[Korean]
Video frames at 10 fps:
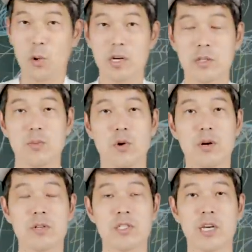교과서에서
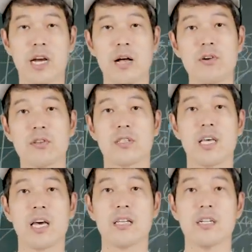뭐라 그러는지 제가
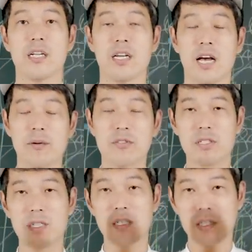까먹었는데
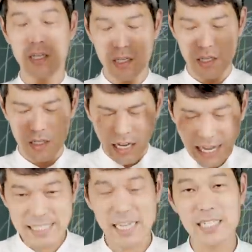아무튼 이
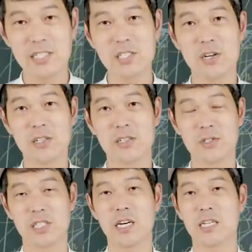가짜
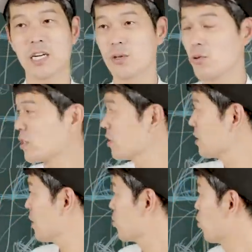긍정으로 시작을 해서 오늘
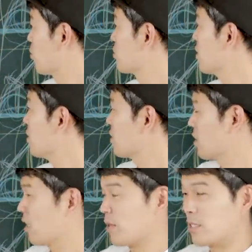이제 독서
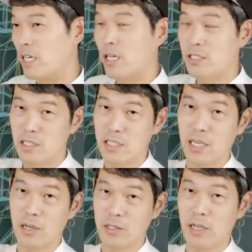그다음에 이제
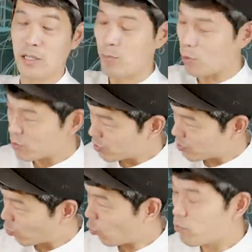지식 이제 뭐
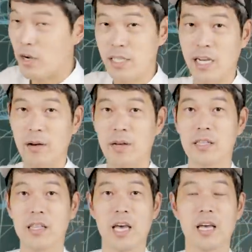공부까지
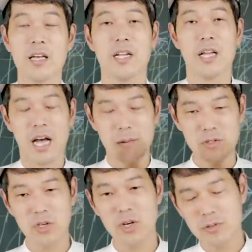가봤는데
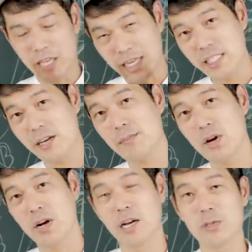아무튼 여러분 다시
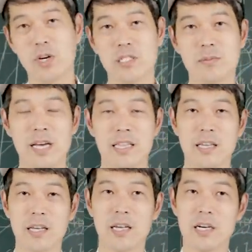한번 강조하지만
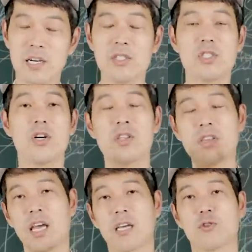
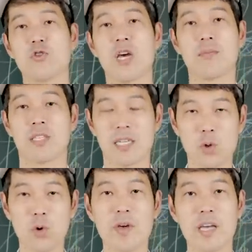긍정은 되게 중요합니다
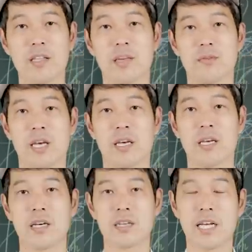총매기 때문에
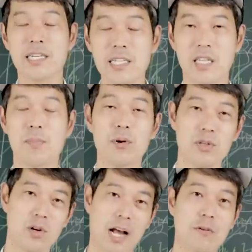그래서 항상
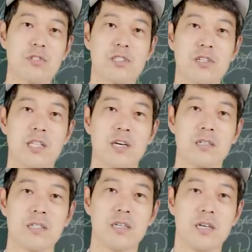디폴트로 갖고 있어야
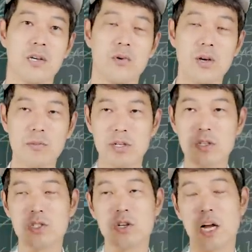돼요 왜냐하면
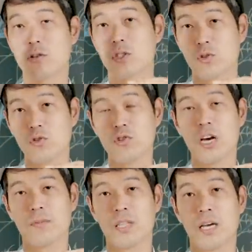긍정을 갖고 있으면
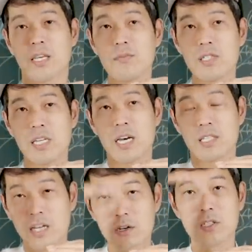유리합니다 힘든
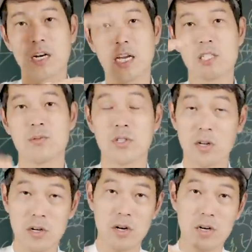상황에서 에너지를
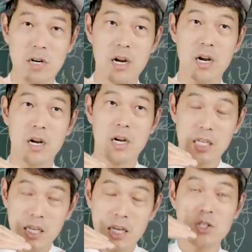낮추면서 그거를
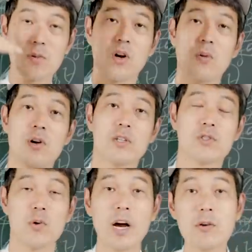인계점을 넘어갈
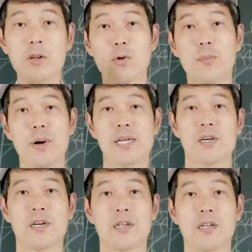수 있는 확률이
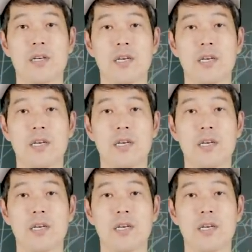높아져요